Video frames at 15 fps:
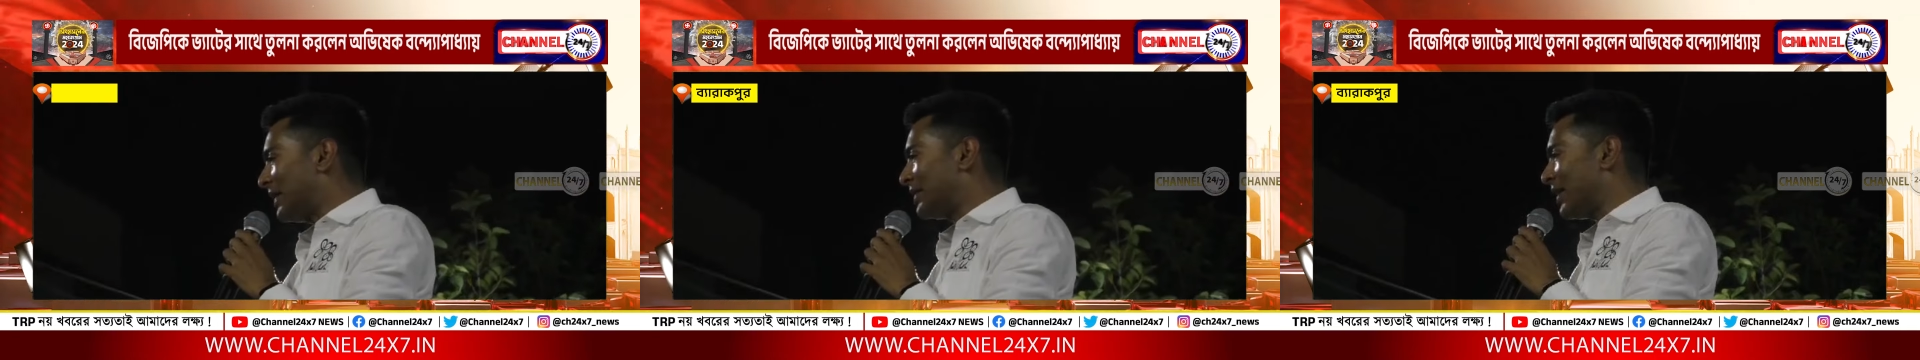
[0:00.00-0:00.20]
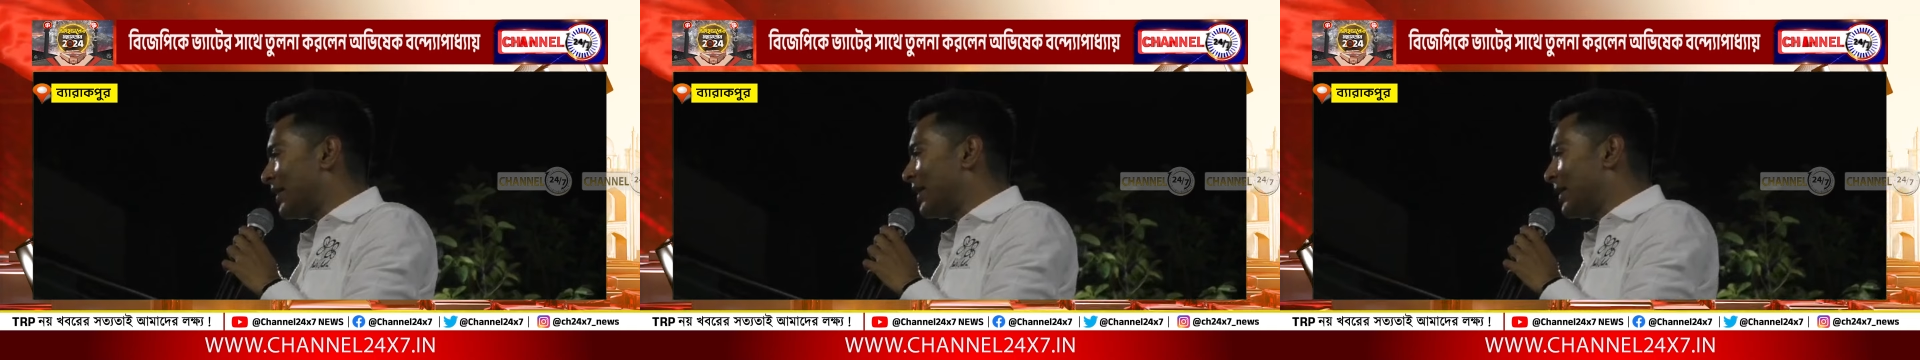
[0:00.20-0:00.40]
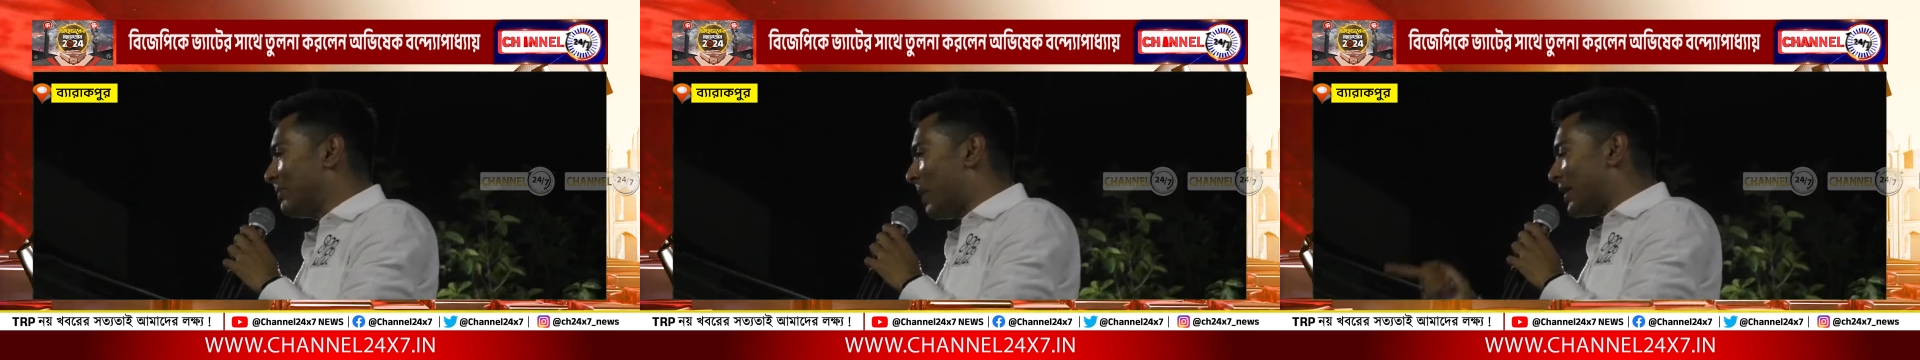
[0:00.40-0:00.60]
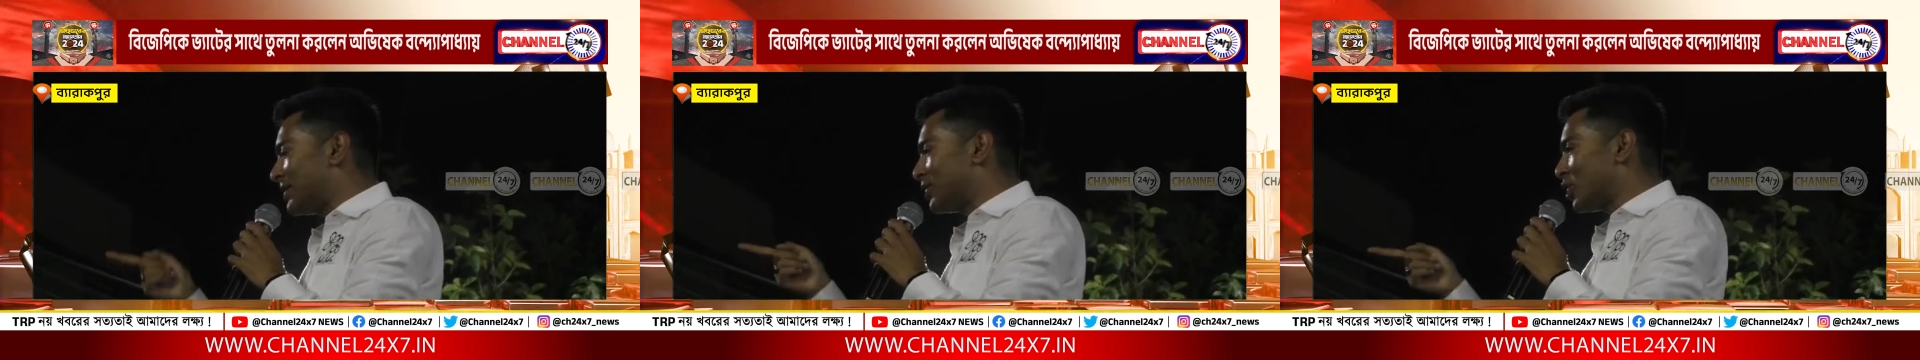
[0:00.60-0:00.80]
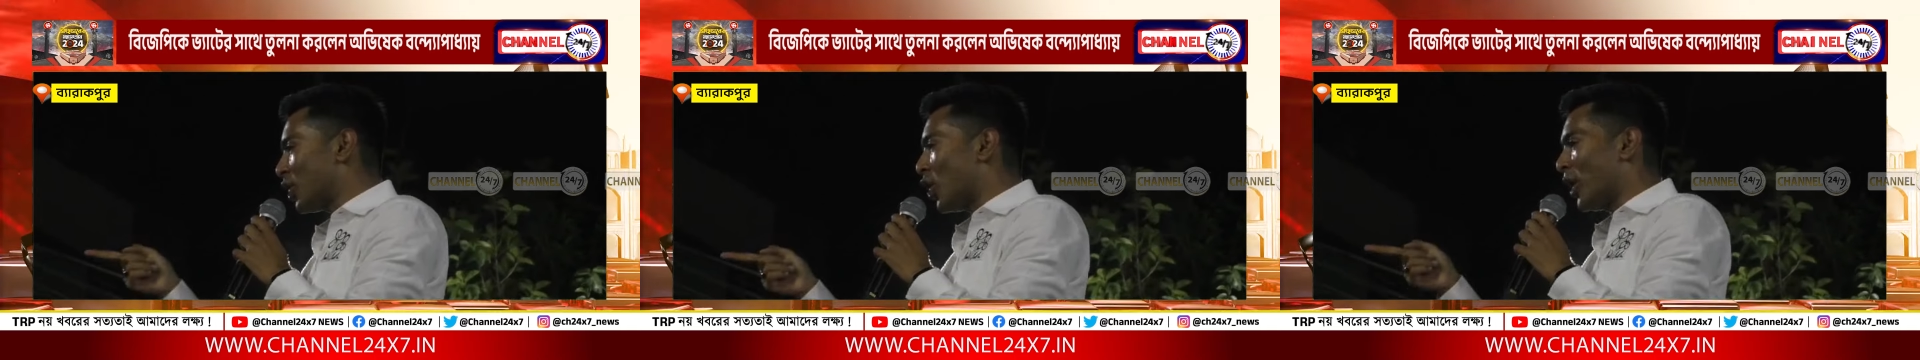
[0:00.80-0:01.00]
থেকে সৈকত
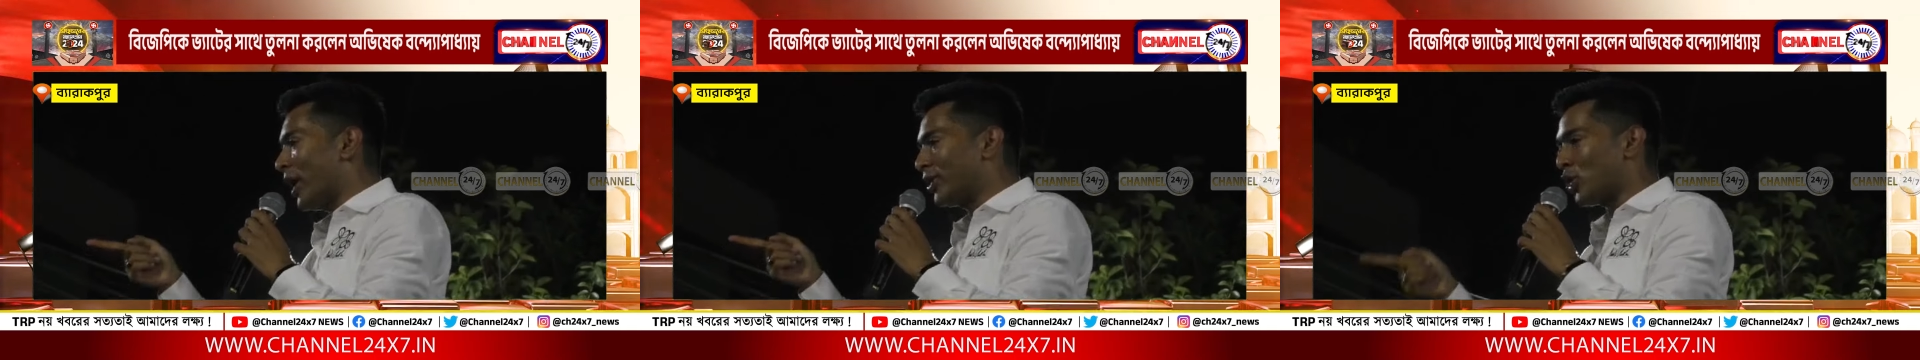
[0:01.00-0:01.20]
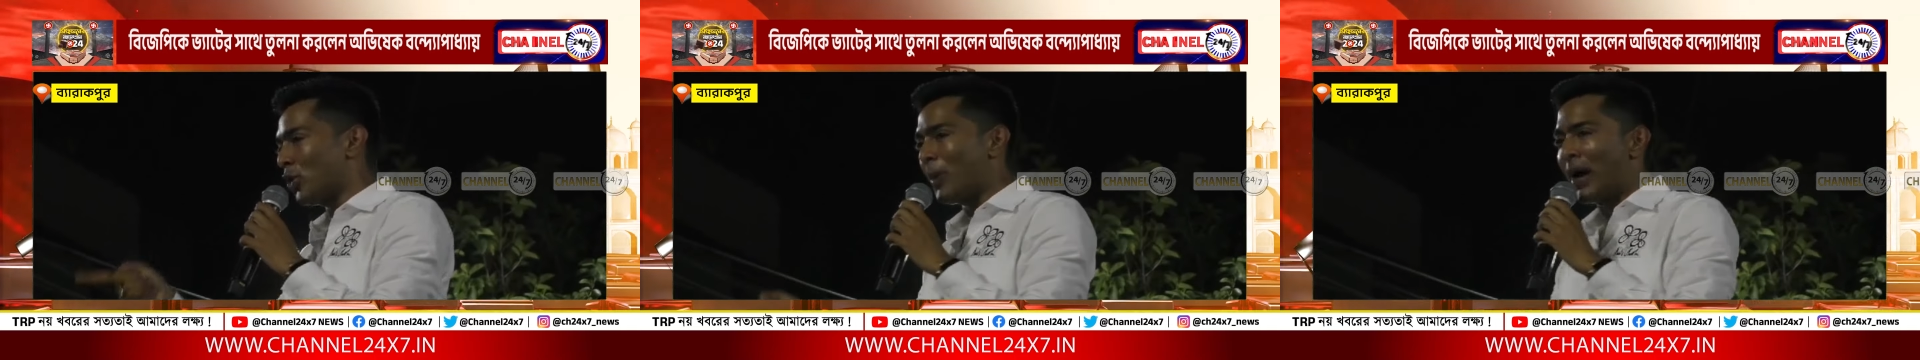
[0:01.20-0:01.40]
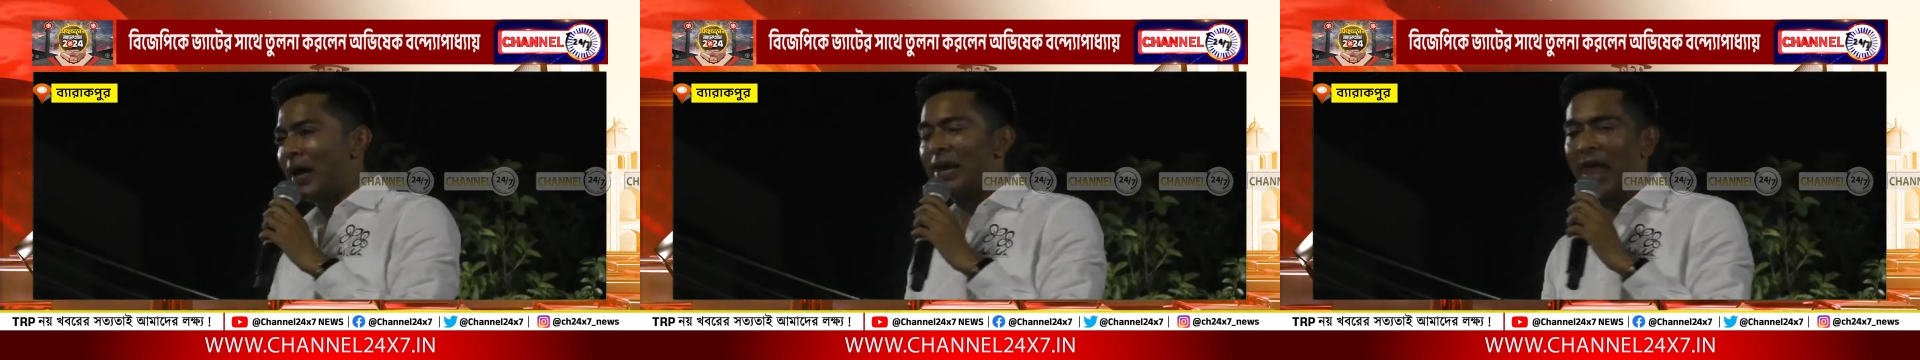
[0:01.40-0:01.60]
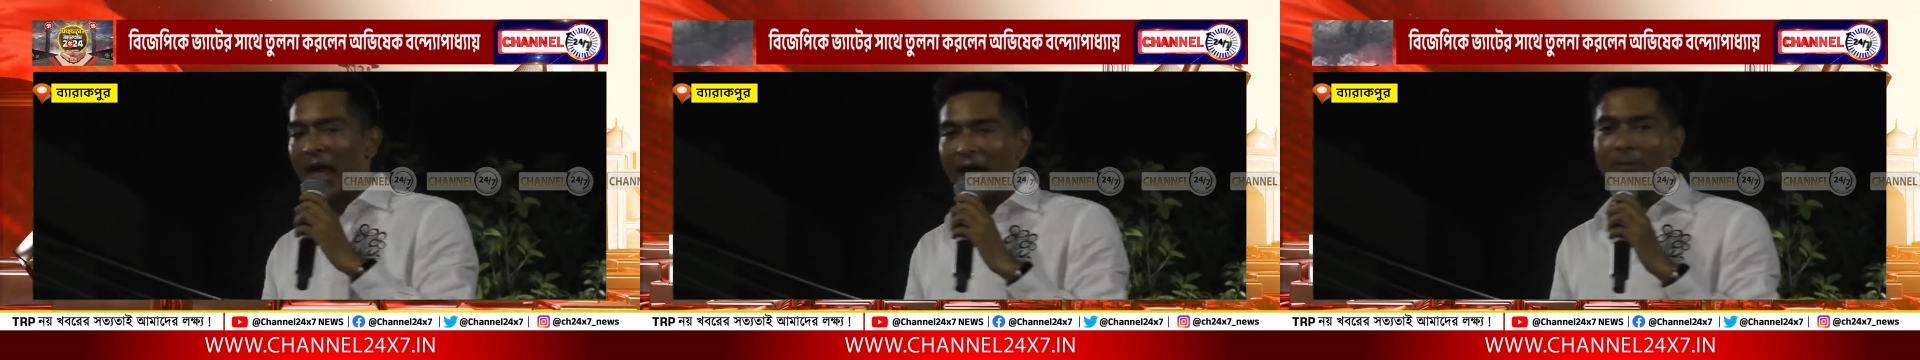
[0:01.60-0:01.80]
গঙ্গোপাধ্যায়ের রিপোর্ট